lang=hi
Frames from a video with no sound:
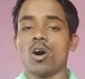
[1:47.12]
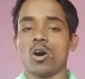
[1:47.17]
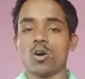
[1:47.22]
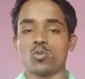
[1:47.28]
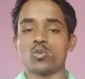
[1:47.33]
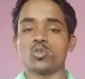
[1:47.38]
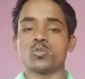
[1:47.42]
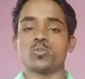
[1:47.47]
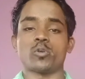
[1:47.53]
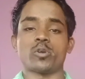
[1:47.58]
और
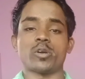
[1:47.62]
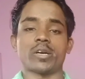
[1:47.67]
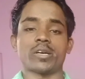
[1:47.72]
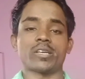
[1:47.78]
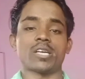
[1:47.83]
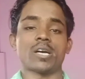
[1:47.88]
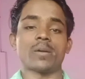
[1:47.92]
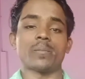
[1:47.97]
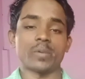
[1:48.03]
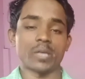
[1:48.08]
उस प्रोडक्ट
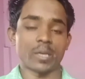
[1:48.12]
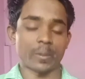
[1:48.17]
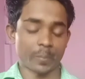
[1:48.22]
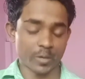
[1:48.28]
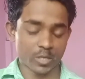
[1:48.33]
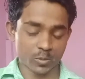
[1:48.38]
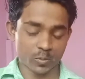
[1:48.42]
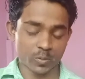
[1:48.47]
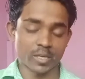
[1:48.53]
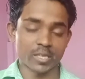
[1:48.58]
का
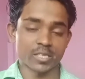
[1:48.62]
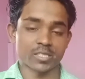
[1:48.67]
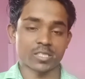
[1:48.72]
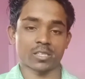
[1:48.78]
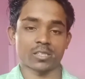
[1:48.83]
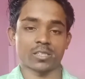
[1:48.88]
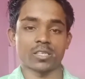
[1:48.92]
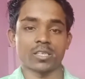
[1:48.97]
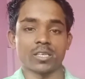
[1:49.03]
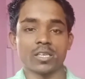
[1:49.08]
बेनिफिट्स भी ले
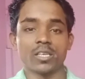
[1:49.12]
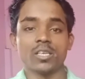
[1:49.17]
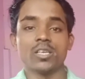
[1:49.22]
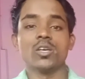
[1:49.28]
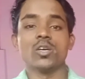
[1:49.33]
सकते हैं